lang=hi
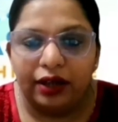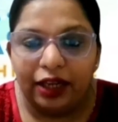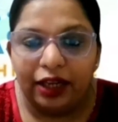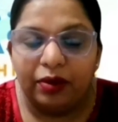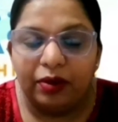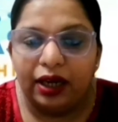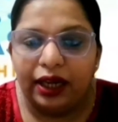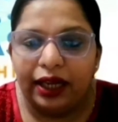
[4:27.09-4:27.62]

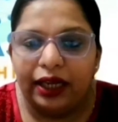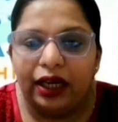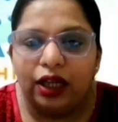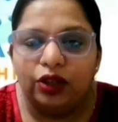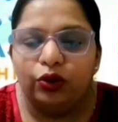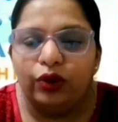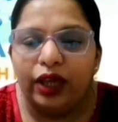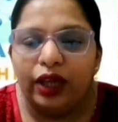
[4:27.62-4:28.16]
निर्भर
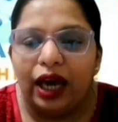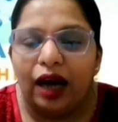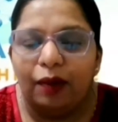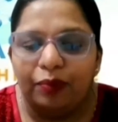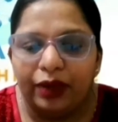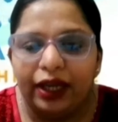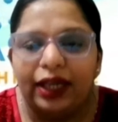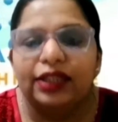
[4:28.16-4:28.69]
रहेगा तो ये
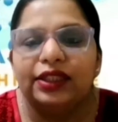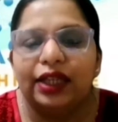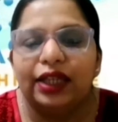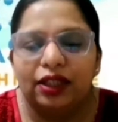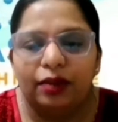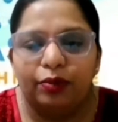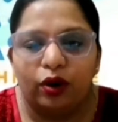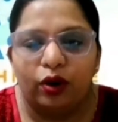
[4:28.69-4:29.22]
आपके लिए
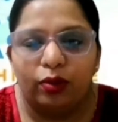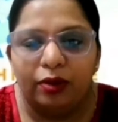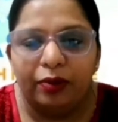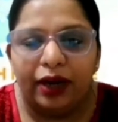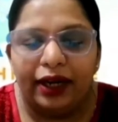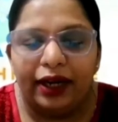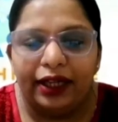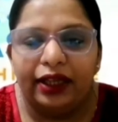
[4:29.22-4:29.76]
ज्यादा
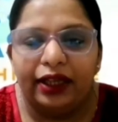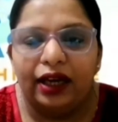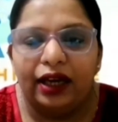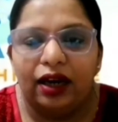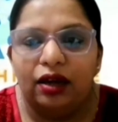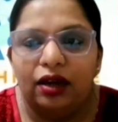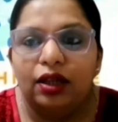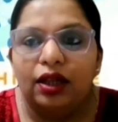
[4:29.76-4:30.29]
प्रॉब्लमेटिक
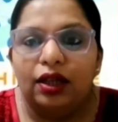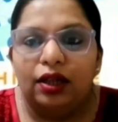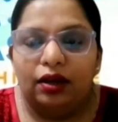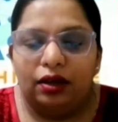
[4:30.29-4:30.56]
या आ,